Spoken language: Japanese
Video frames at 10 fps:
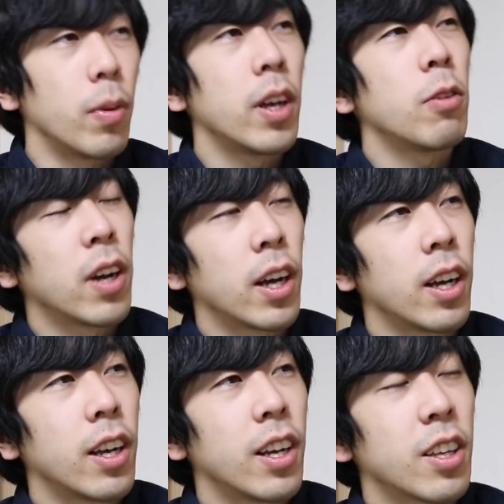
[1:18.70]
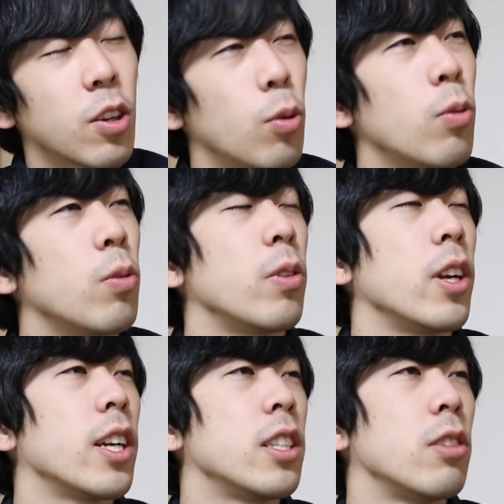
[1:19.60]
前は今日を繰り
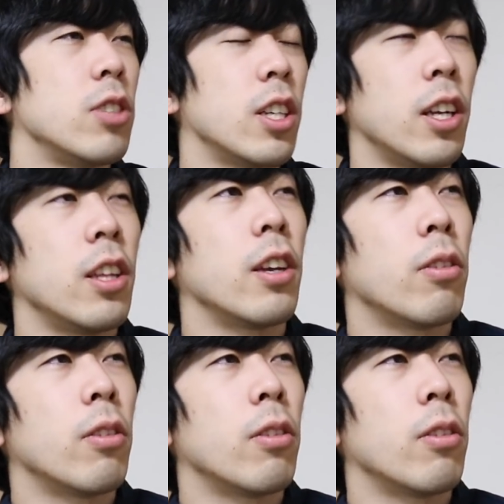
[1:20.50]
返してるんじゃないんだ